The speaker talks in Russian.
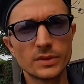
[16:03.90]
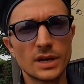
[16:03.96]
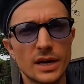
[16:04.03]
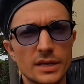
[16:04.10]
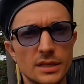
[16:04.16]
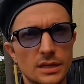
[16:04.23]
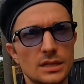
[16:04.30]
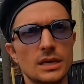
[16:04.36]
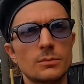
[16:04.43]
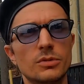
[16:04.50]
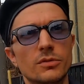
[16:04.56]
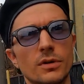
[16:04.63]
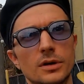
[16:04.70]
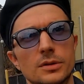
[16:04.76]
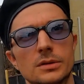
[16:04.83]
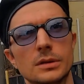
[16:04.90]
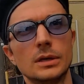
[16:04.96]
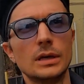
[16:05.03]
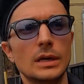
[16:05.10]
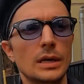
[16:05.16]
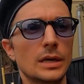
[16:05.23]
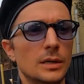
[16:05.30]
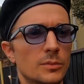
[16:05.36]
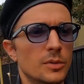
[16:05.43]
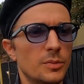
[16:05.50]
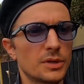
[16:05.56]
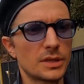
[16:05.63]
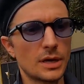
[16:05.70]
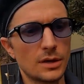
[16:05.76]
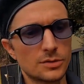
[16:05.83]
там, да, иногда бывает
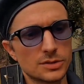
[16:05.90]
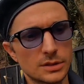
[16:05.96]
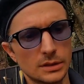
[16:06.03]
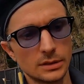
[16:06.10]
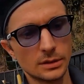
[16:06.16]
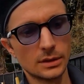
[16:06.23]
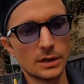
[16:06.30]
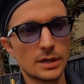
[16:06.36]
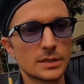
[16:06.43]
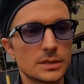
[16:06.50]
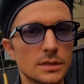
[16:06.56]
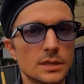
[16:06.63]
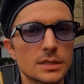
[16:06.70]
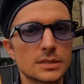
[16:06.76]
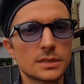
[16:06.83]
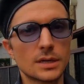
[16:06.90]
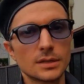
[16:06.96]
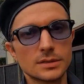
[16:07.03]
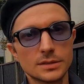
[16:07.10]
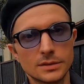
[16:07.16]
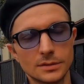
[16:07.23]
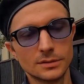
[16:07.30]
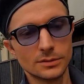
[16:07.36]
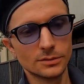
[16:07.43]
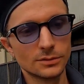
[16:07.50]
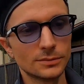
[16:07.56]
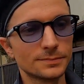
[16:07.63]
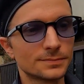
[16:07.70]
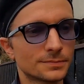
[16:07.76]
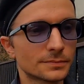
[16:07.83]
попадаются разные иностранцы.
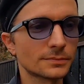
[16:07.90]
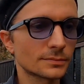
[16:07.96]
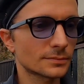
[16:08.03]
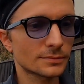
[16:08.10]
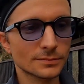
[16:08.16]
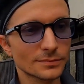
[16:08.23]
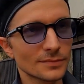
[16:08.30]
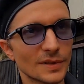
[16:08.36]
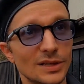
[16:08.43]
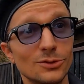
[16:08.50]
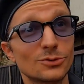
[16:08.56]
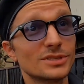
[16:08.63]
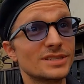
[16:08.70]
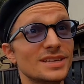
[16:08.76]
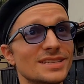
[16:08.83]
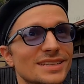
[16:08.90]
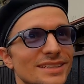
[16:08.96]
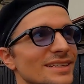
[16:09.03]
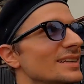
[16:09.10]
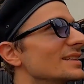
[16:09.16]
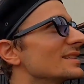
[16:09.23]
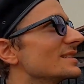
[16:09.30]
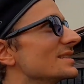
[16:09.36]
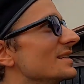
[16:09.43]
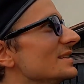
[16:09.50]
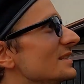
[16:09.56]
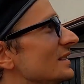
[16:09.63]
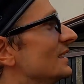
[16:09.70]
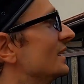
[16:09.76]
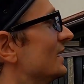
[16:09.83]
Но, но здесь, конкретно
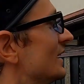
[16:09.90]
здесь,